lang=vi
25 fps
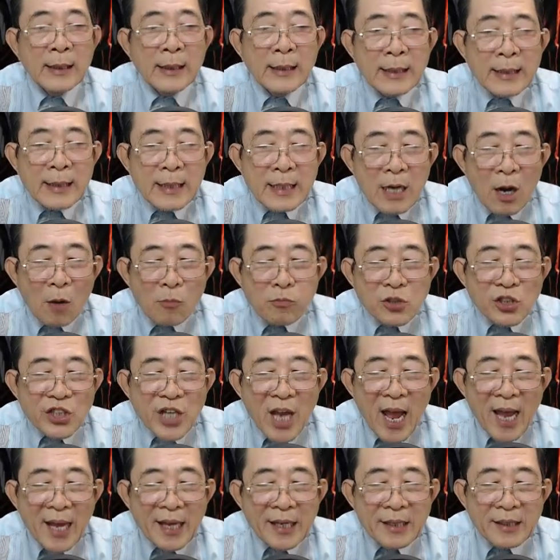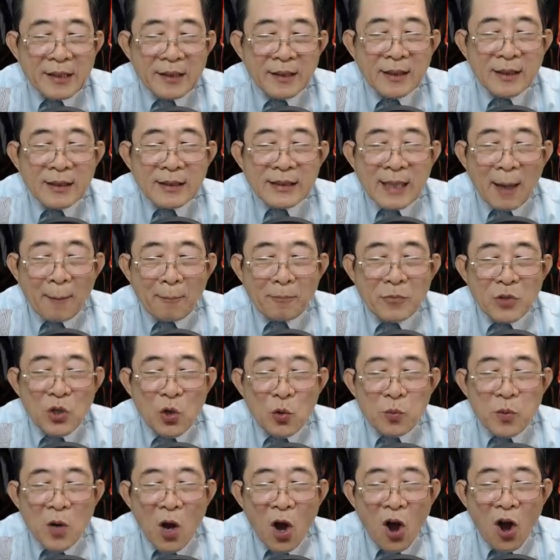Không sai, trẫm
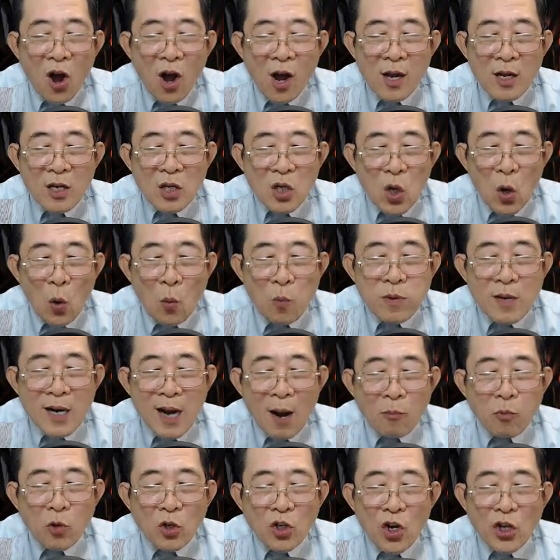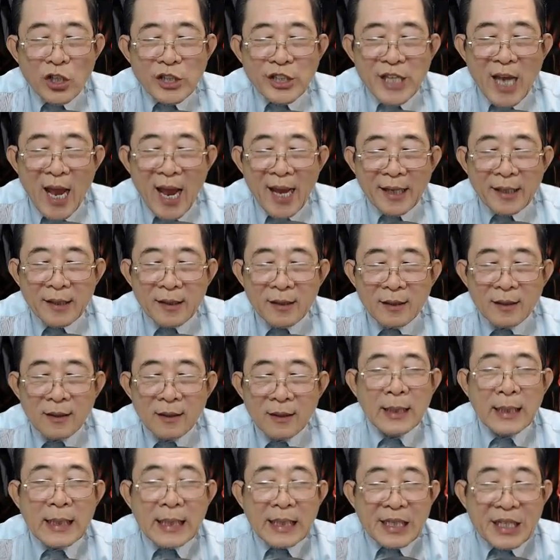lúc đó cũng không có nói sai.
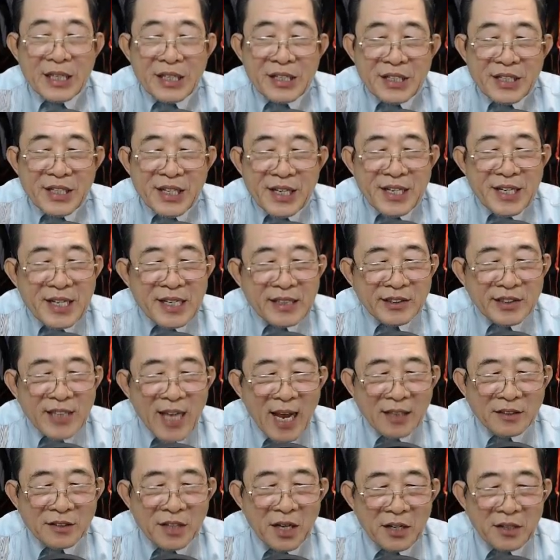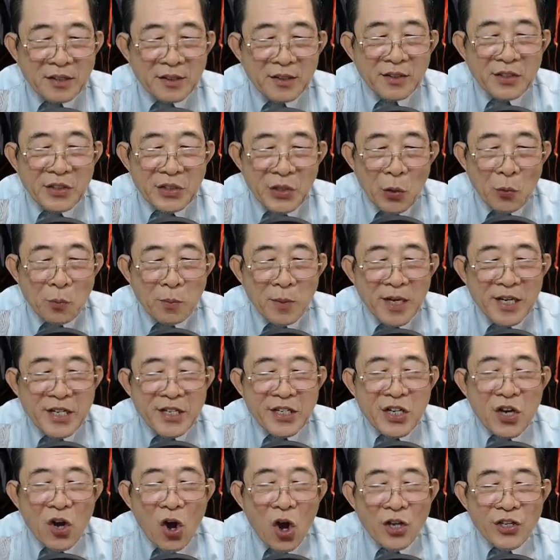Người kia xác thực, dụng ý
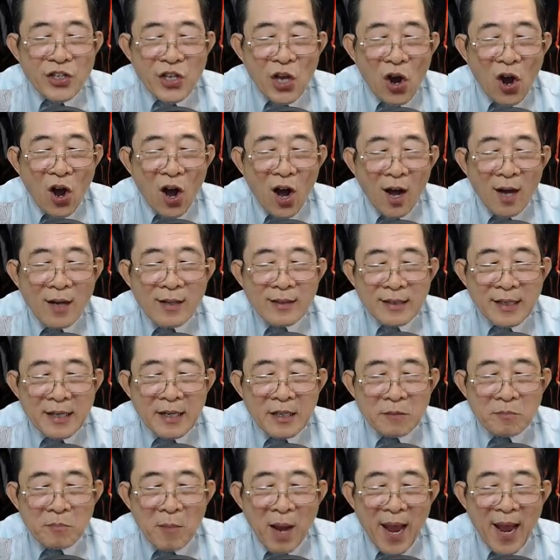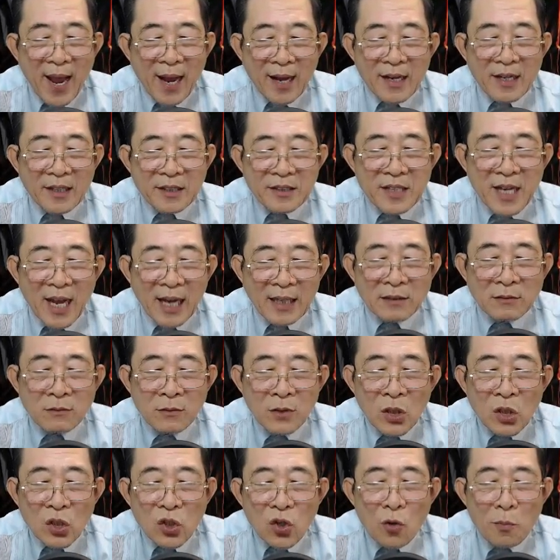khó dò, kết bè kết cánh,
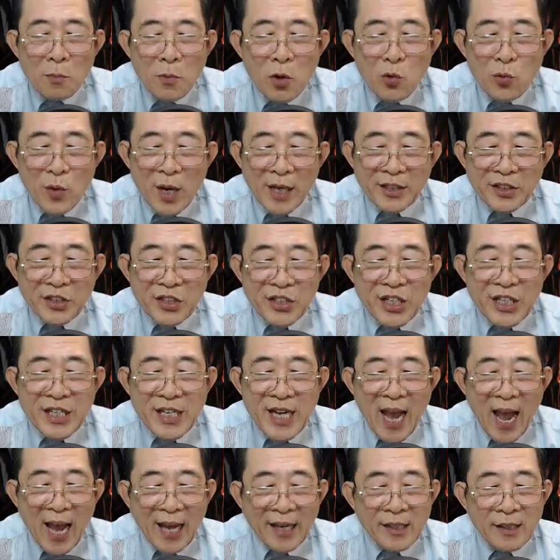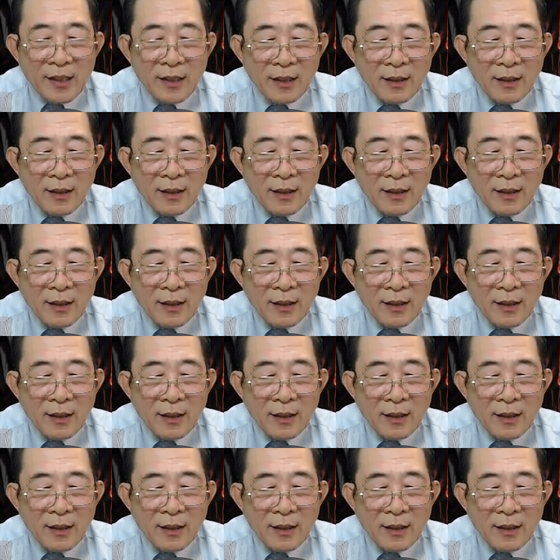có mưu nghịch chi ngại.